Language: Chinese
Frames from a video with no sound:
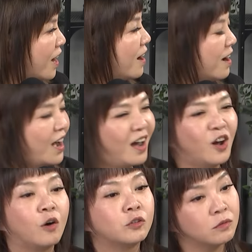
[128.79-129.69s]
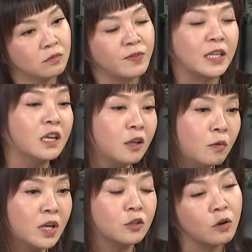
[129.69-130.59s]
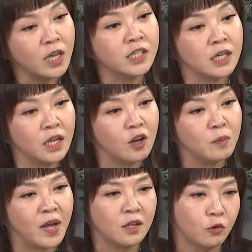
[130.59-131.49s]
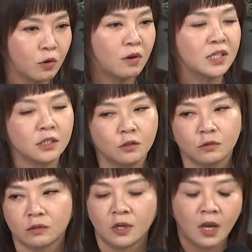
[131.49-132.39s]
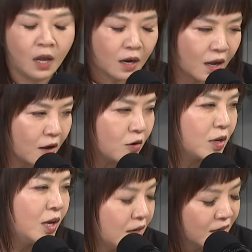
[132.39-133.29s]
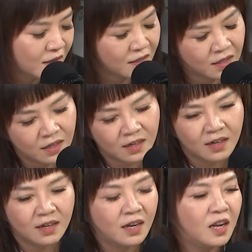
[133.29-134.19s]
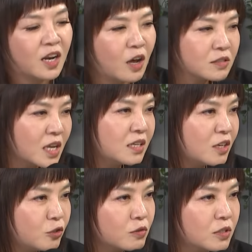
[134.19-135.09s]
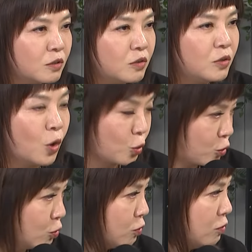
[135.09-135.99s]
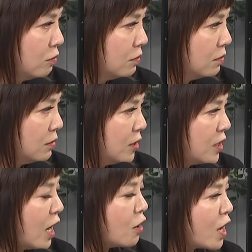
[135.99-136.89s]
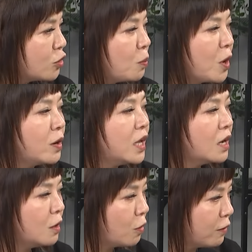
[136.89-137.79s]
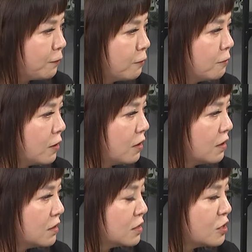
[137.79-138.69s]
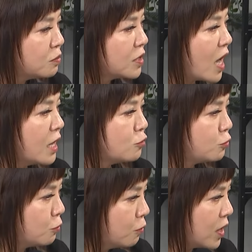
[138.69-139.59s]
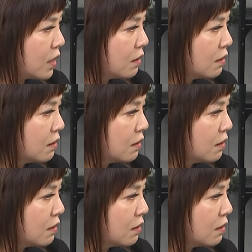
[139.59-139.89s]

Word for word: 好好，我就反正因为都可以剪掉了嘛，有对话记录。然后，然后珊珊就是有毒，然后他就没有立刻回复我。是不是他也去问？